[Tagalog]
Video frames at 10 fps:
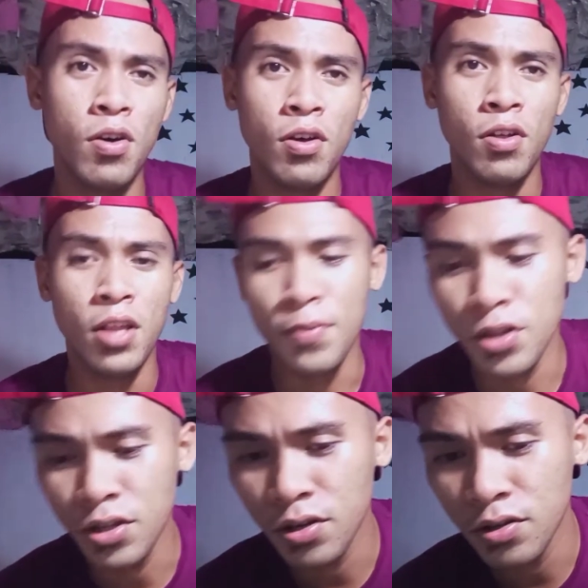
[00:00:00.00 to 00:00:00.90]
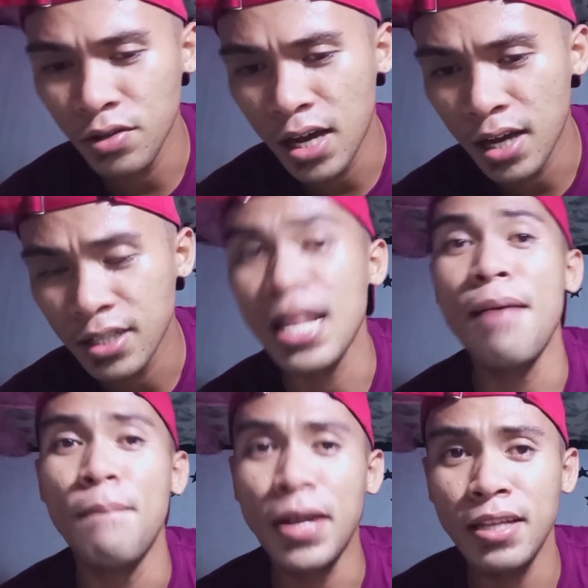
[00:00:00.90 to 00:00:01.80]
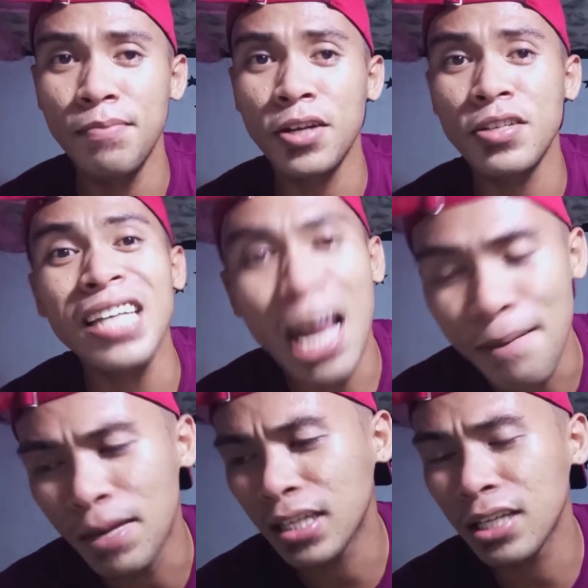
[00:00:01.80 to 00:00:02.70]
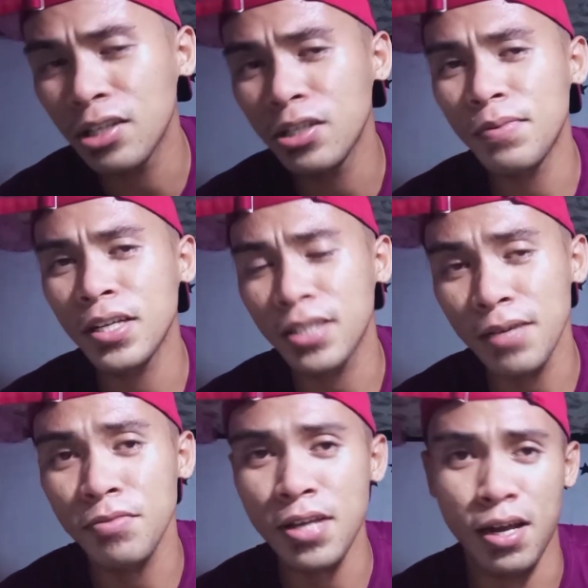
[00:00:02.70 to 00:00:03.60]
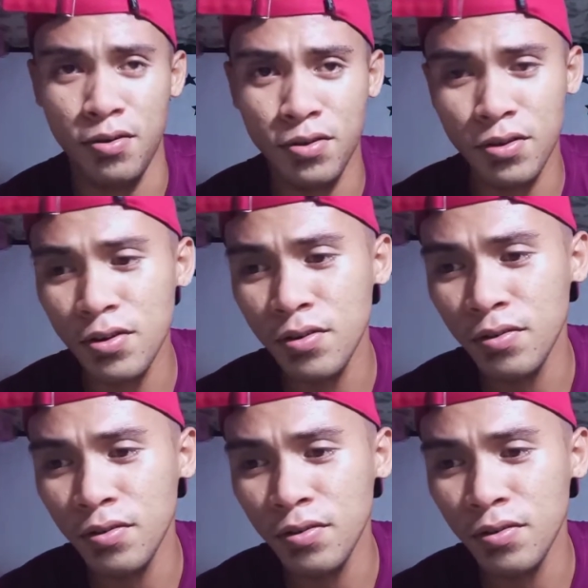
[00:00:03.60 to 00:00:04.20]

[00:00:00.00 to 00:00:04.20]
Amo to John, uh, salamat naman. Mas salamat kito sa pag-save mo sa account ano, ka ah, mo.